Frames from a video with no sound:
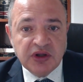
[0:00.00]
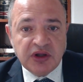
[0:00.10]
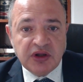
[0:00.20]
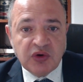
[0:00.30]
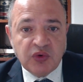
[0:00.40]

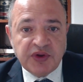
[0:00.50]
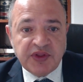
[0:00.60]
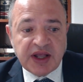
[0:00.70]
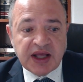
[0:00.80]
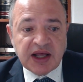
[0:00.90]

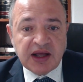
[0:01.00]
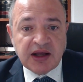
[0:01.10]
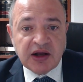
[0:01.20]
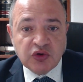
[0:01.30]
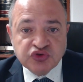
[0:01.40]
jurídica
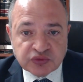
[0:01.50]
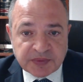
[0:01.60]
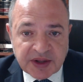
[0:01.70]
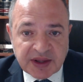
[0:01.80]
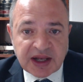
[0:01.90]

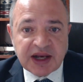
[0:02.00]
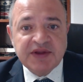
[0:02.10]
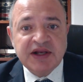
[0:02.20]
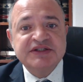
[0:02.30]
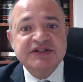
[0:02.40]
acostumbrada al
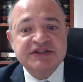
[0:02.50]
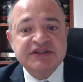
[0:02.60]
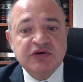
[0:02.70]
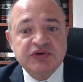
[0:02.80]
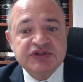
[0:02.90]
análisis de
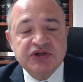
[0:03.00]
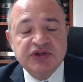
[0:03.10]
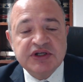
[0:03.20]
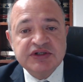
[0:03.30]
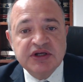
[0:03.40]
estas
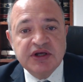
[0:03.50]
cuestiones